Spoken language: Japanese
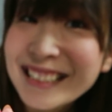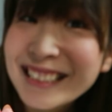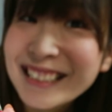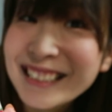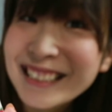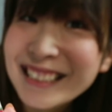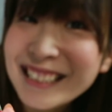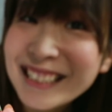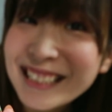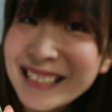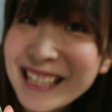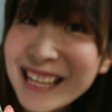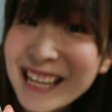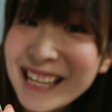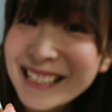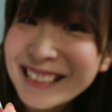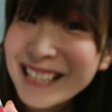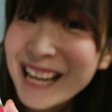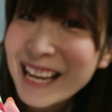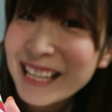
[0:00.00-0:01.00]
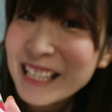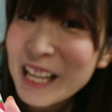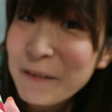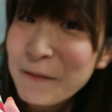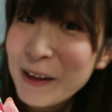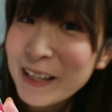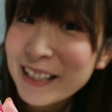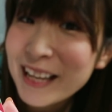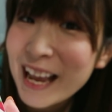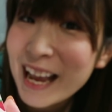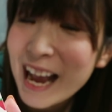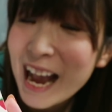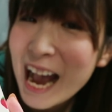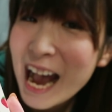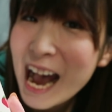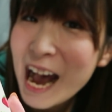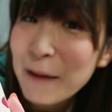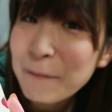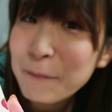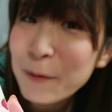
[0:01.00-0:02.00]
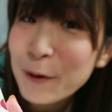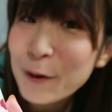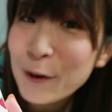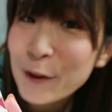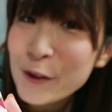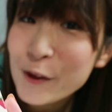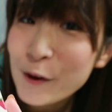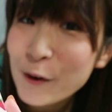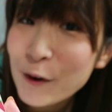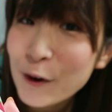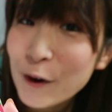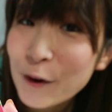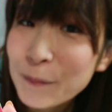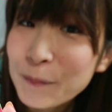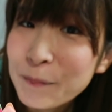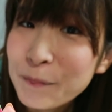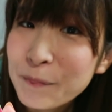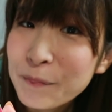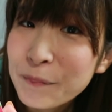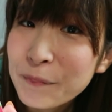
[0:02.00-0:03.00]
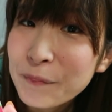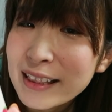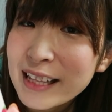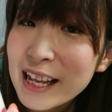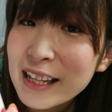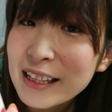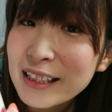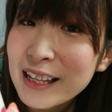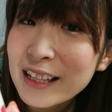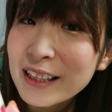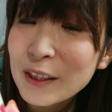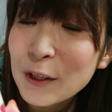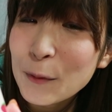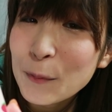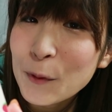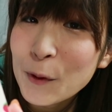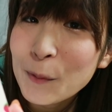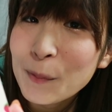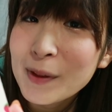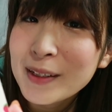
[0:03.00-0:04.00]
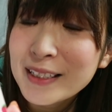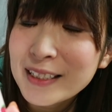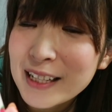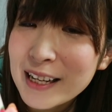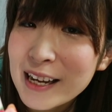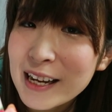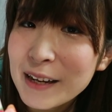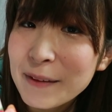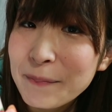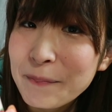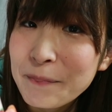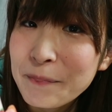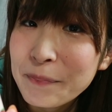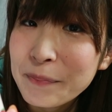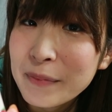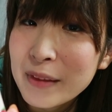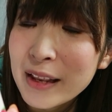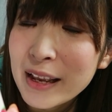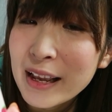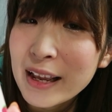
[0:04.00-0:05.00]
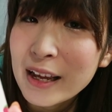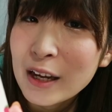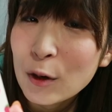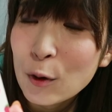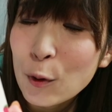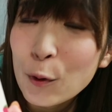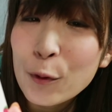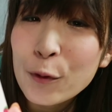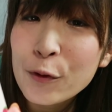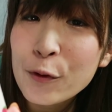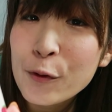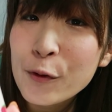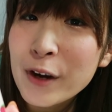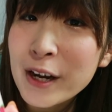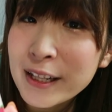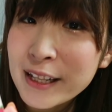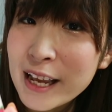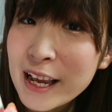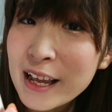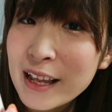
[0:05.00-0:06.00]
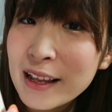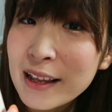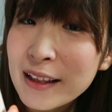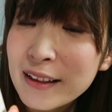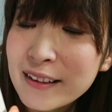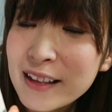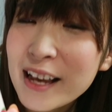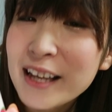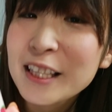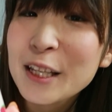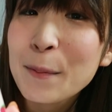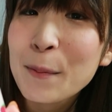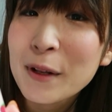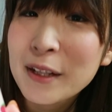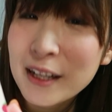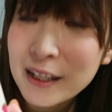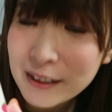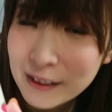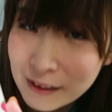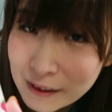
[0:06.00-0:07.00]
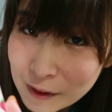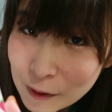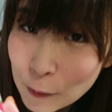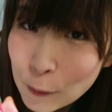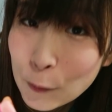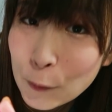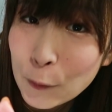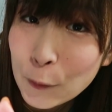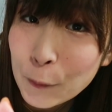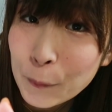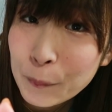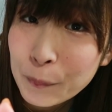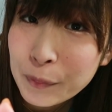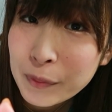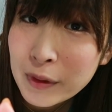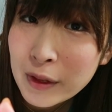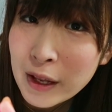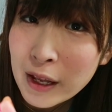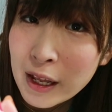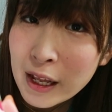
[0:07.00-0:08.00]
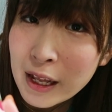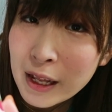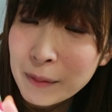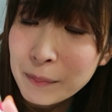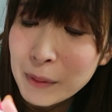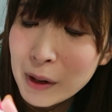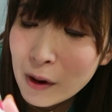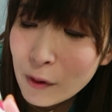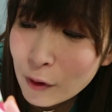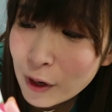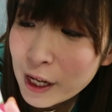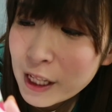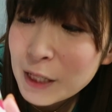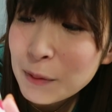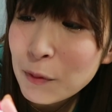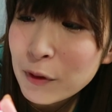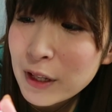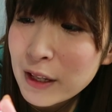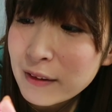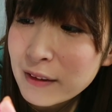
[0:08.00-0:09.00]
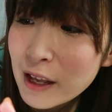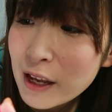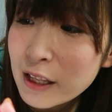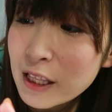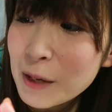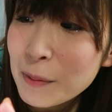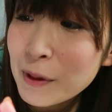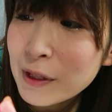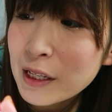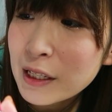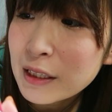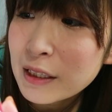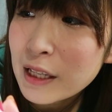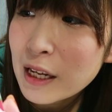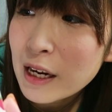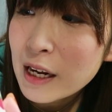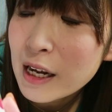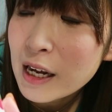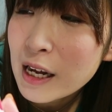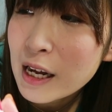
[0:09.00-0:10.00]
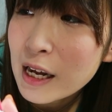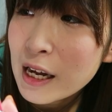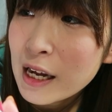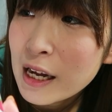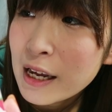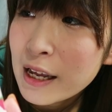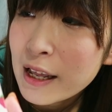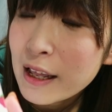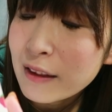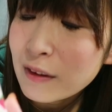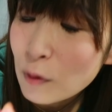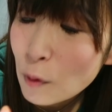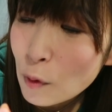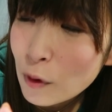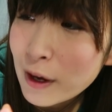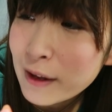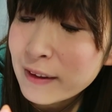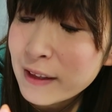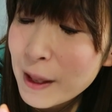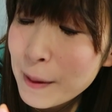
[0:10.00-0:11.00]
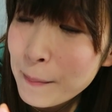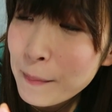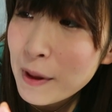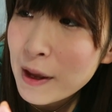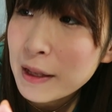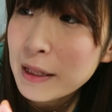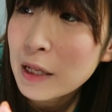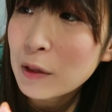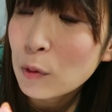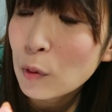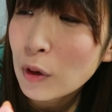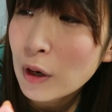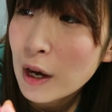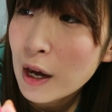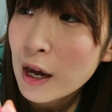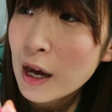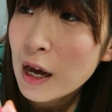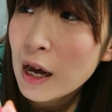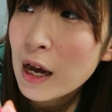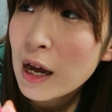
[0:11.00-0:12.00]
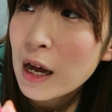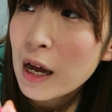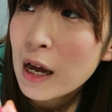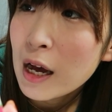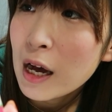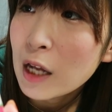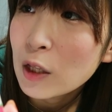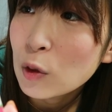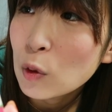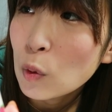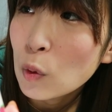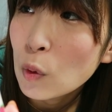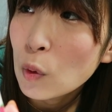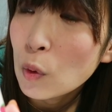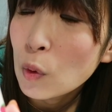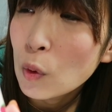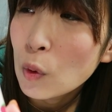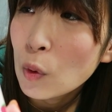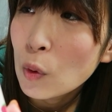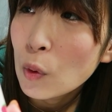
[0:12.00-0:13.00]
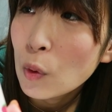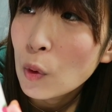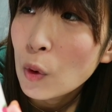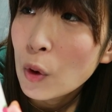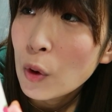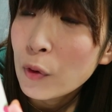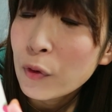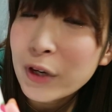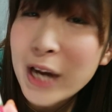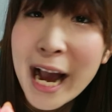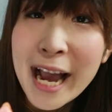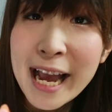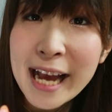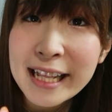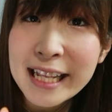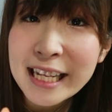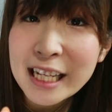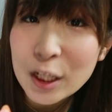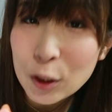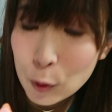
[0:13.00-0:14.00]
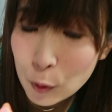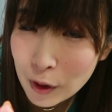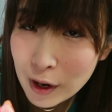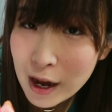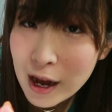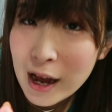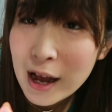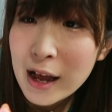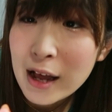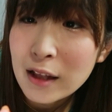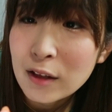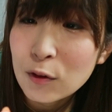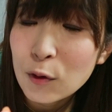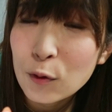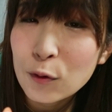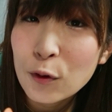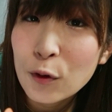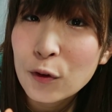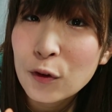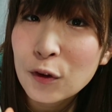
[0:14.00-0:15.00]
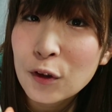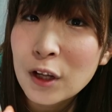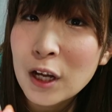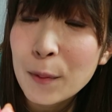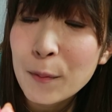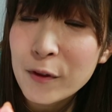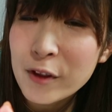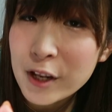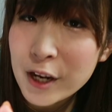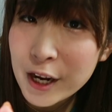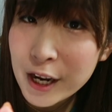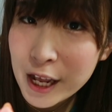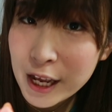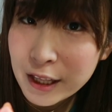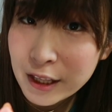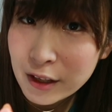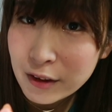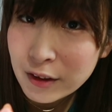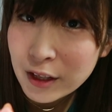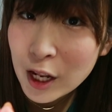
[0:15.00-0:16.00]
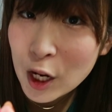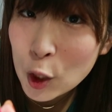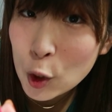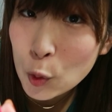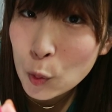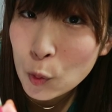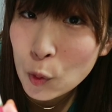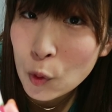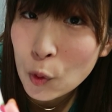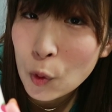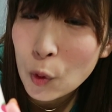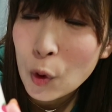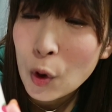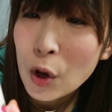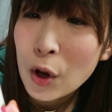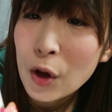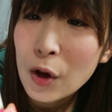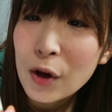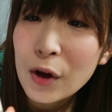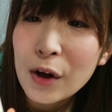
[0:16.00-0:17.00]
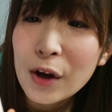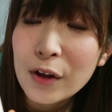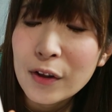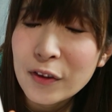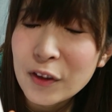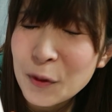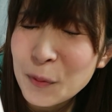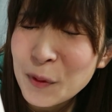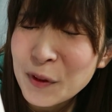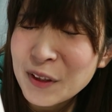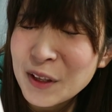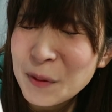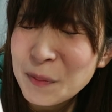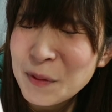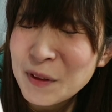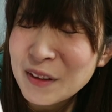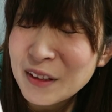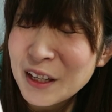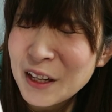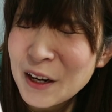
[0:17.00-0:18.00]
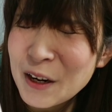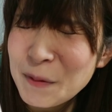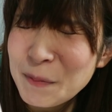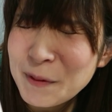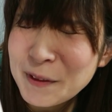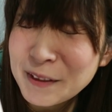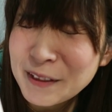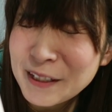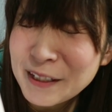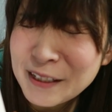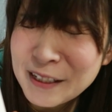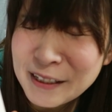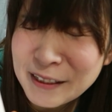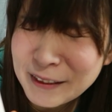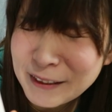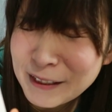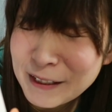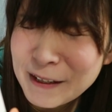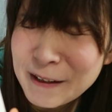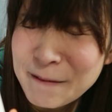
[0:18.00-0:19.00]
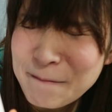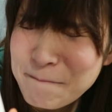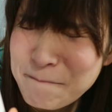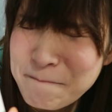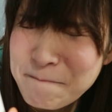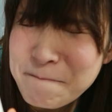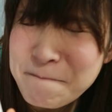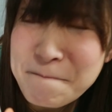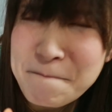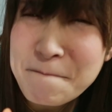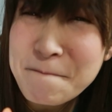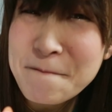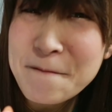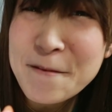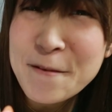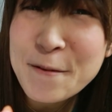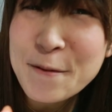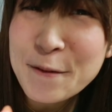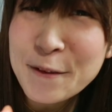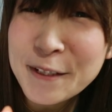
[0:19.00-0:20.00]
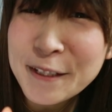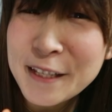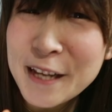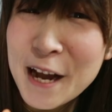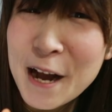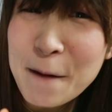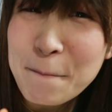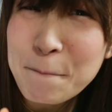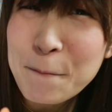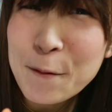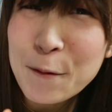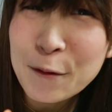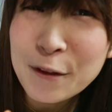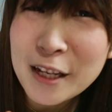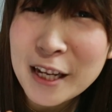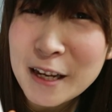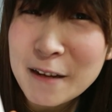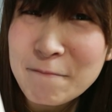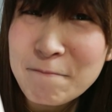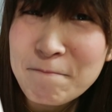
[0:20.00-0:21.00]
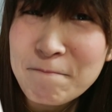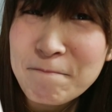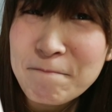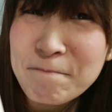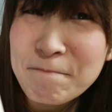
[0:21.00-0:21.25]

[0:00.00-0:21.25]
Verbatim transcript: 続いて埼玉県アポロチョコ。なんでって思いました？工場がね、埼玉なんですよ。まあ他にもね、埼玉だったら、えー、草加せんべいだとか、あと深谷ねぎとか想像つくかもしれないんですけれども、すいません、見つけられませんでした。許してアポロで。